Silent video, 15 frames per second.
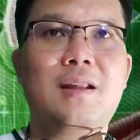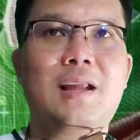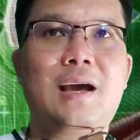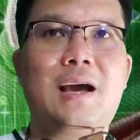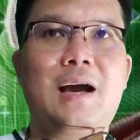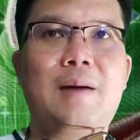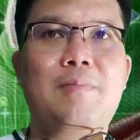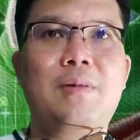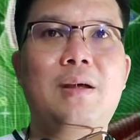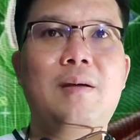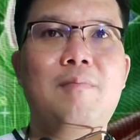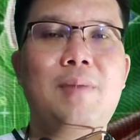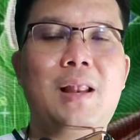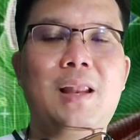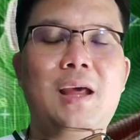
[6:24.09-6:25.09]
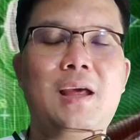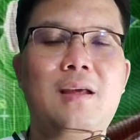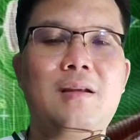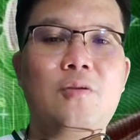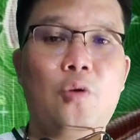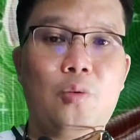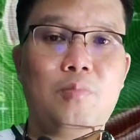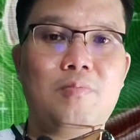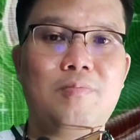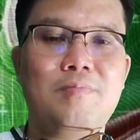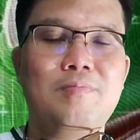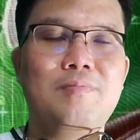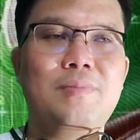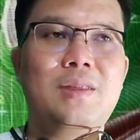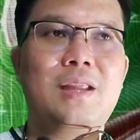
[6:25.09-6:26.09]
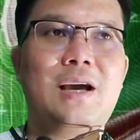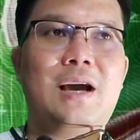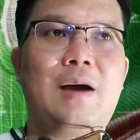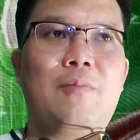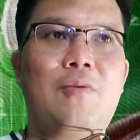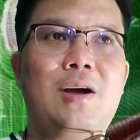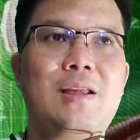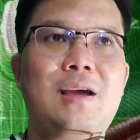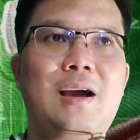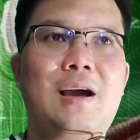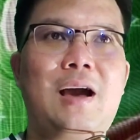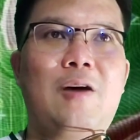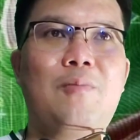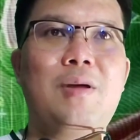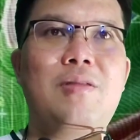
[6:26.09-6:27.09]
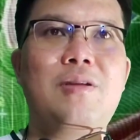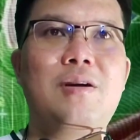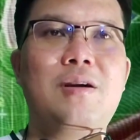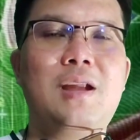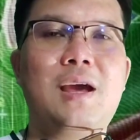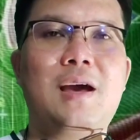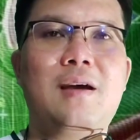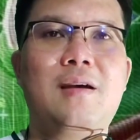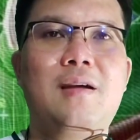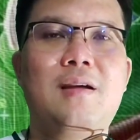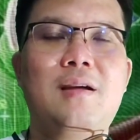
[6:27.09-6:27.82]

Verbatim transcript: นะครับ เป็นลิงก์กลุ่มนะครับว่าจะเข้าไปซื้อเนี่ย